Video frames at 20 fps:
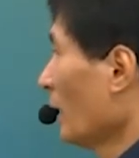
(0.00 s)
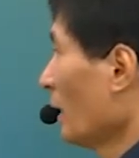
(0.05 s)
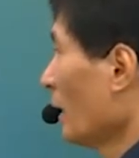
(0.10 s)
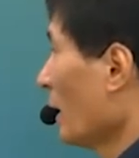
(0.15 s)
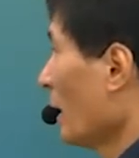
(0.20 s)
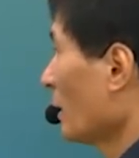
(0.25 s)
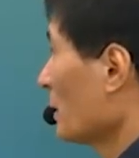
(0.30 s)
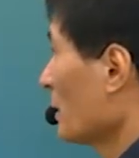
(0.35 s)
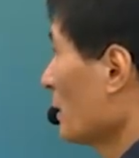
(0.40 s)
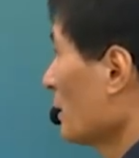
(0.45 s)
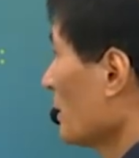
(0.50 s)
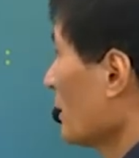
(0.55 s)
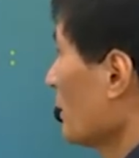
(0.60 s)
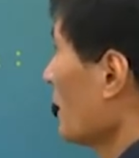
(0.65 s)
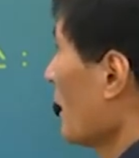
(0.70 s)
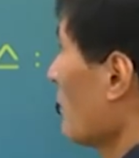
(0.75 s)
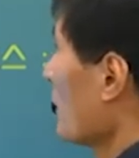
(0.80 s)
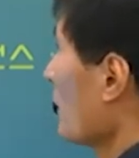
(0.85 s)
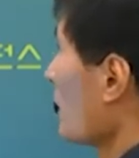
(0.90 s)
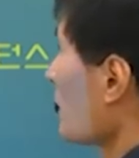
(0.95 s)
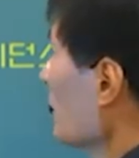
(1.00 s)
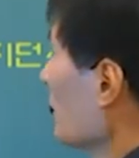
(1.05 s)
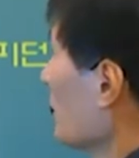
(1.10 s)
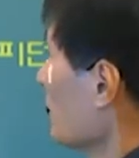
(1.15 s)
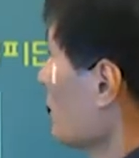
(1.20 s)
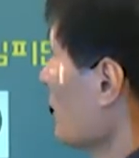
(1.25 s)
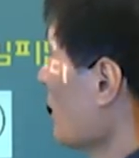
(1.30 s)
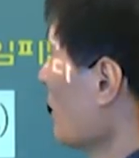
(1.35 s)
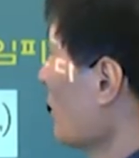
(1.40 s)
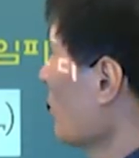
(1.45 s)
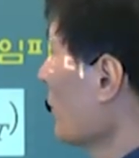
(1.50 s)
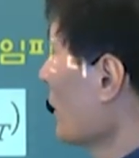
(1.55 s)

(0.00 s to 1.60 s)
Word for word: 예를 든다면